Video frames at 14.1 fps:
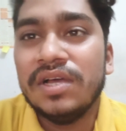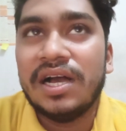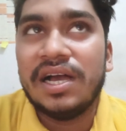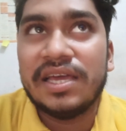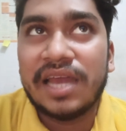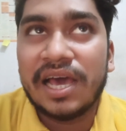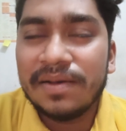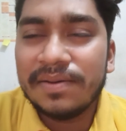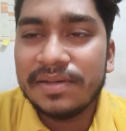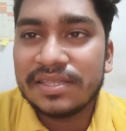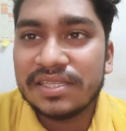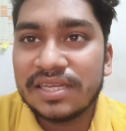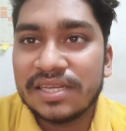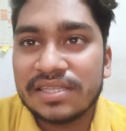इलाहाबाद
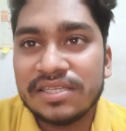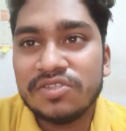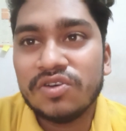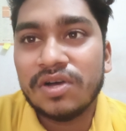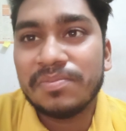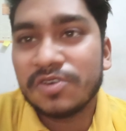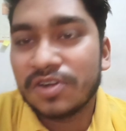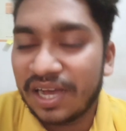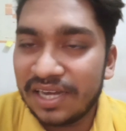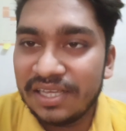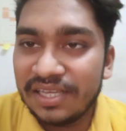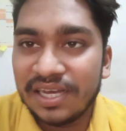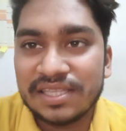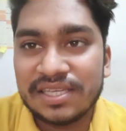की धरती जो आपको खाली
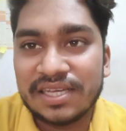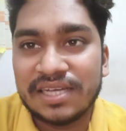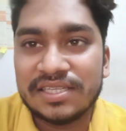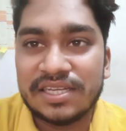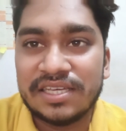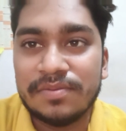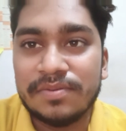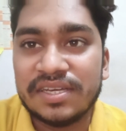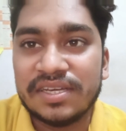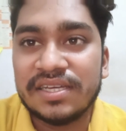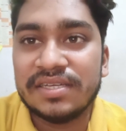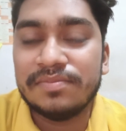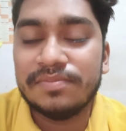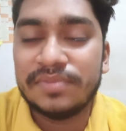हाथ यहाँ से नहीं
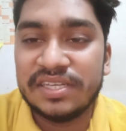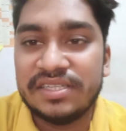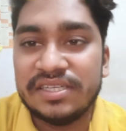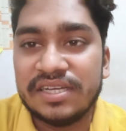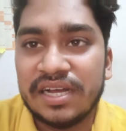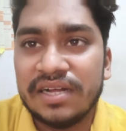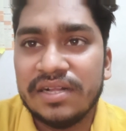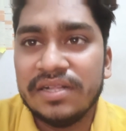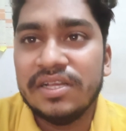भेजे भेजेगा